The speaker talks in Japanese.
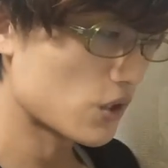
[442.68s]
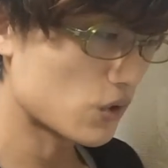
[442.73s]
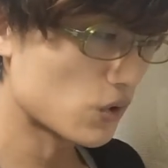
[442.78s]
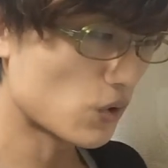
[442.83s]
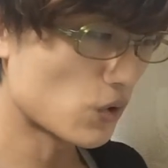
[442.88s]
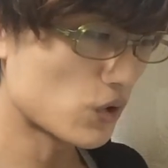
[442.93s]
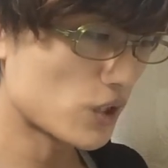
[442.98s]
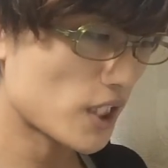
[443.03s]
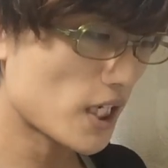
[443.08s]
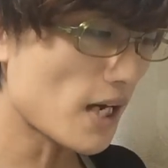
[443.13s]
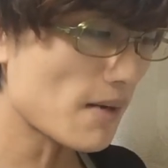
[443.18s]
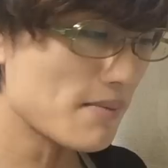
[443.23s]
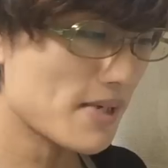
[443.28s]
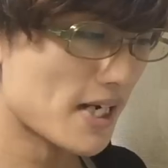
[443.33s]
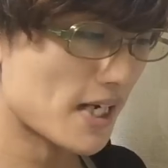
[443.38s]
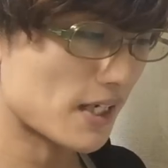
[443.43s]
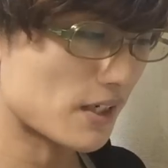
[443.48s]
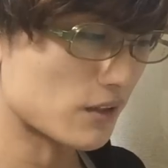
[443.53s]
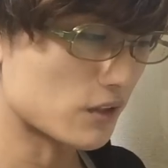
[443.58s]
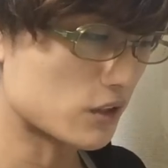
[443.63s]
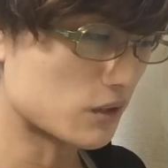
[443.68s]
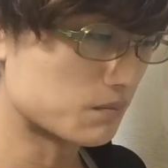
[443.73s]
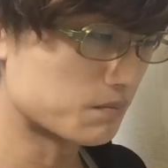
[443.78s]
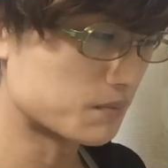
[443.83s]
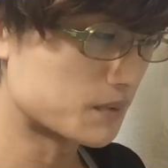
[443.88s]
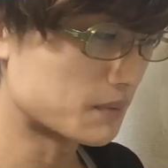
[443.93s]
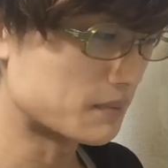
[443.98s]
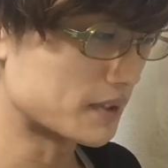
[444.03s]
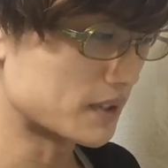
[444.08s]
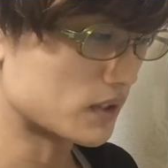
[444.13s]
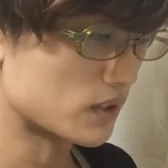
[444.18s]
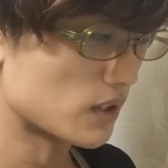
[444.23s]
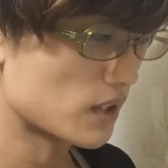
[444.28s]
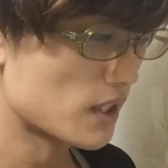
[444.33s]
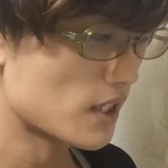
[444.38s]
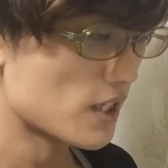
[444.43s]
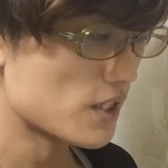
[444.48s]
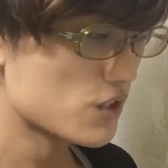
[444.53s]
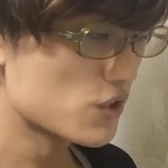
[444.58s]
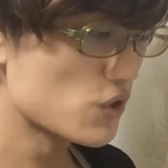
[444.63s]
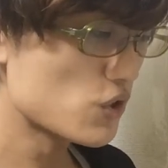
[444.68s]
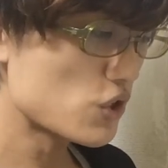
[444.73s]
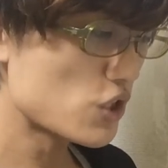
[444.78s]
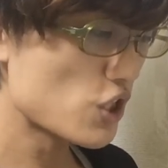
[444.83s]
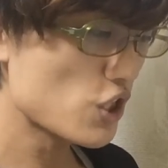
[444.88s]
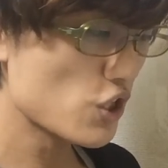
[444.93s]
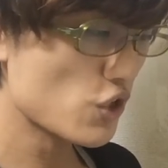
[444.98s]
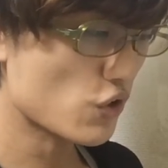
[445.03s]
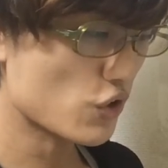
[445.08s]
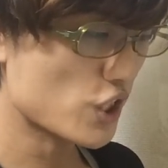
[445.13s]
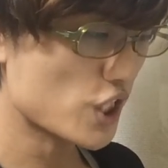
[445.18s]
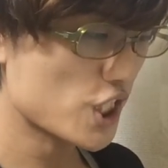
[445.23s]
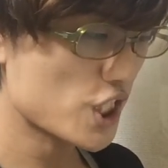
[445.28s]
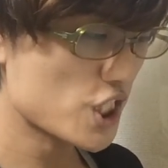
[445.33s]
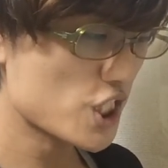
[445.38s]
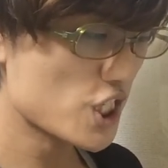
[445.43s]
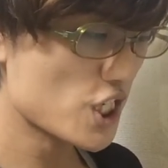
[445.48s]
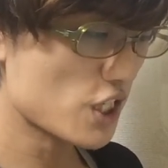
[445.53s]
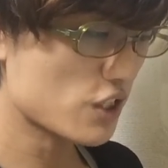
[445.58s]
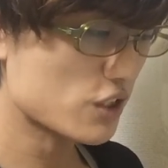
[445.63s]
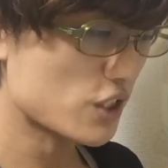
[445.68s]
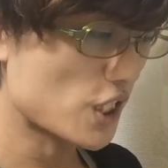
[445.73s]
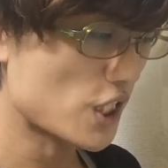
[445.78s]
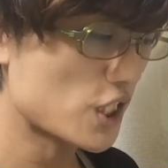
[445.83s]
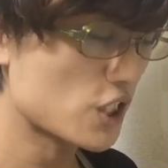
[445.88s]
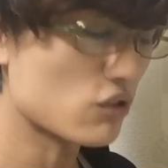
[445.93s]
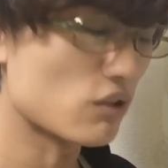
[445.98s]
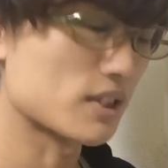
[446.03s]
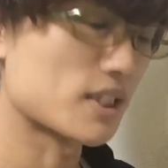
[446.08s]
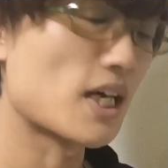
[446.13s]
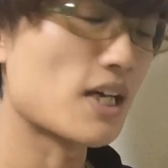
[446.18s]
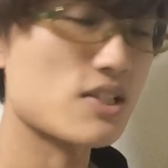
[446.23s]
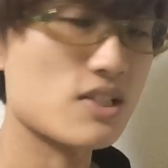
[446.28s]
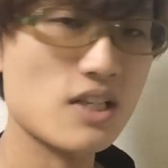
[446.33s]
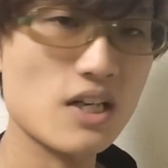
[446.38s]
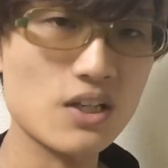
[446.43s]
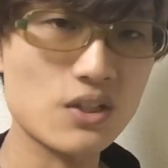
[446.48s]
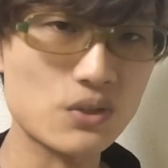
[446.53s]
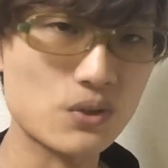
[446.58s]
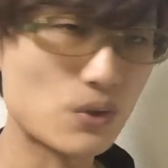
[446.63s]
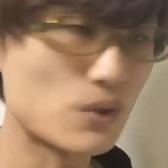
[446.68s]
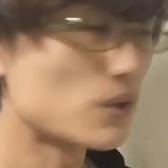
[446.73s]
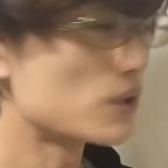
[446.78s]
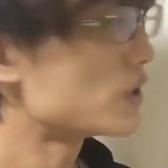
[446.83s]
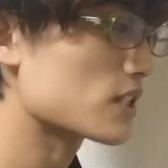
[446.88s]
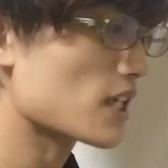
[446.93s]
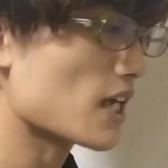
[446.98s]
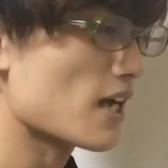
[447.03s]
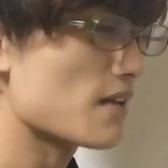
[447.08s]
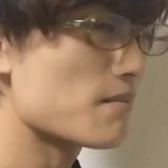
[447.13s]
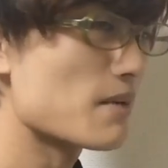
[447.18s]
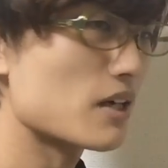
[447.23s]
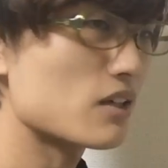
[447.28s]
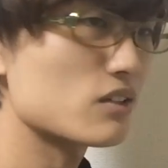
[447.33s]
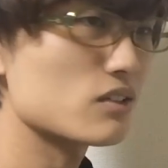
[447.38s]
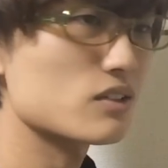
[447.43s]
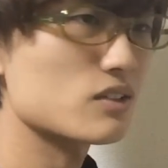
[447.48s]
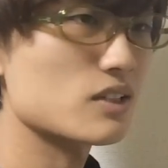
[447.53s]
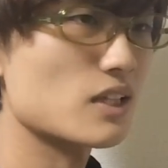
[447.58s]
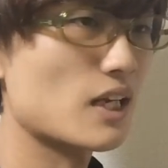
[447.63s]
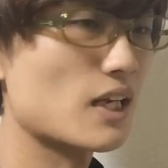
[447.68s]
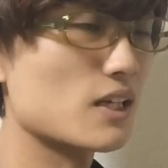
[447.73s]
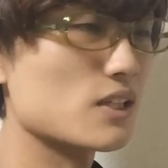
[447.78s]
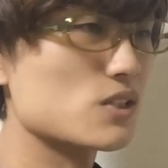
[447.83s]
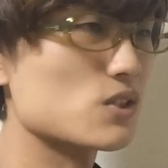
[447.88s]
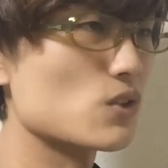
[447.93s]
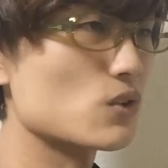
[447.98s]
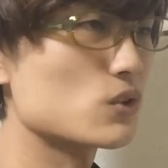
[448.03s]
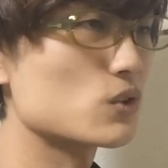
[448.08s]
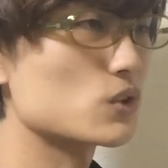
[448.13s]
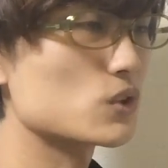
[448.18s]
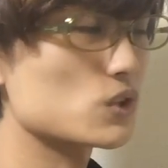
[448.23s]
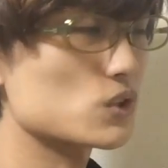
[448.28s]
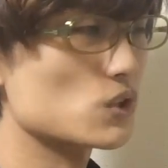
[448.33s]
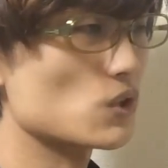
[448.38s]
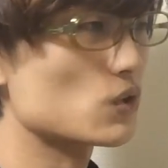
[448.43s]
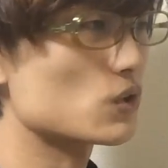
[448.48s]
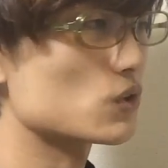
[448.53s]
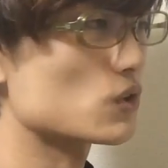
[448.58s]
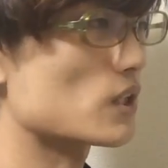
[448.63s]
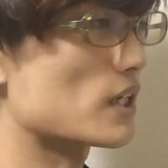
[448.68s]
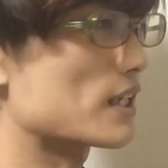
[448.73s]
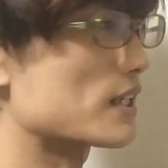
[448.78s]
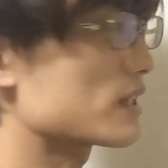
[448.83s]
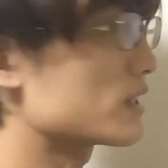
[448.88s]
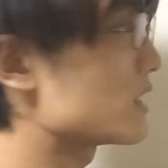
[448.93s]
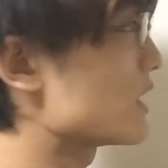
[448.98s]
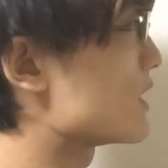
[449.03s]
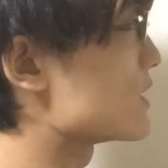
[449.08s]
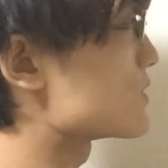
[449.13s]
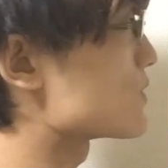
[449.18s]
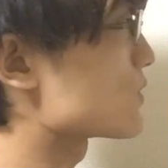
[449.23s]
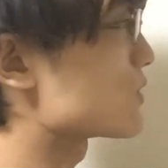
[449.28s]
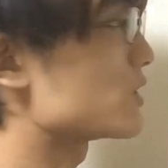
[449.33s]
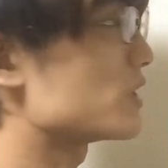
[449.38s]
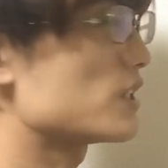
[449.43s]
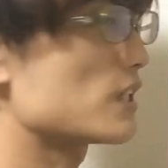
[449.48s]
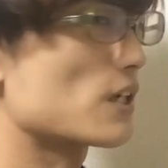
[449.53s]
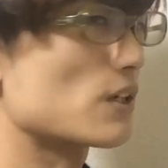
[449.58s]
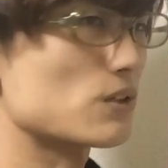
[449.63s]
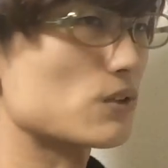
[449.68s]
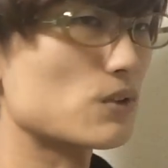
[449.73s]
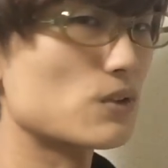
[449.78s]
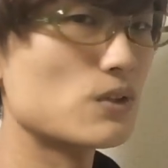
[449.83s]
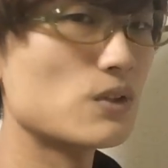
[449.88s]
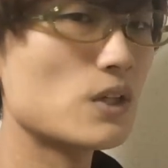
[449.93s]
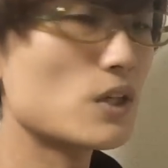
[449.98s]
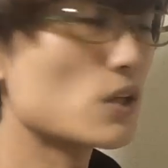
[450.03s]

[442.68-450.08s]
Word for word: どうにか見れる部分と。通信量気にしなくていいのは助かると。使いまくったら速、速度が低速になると。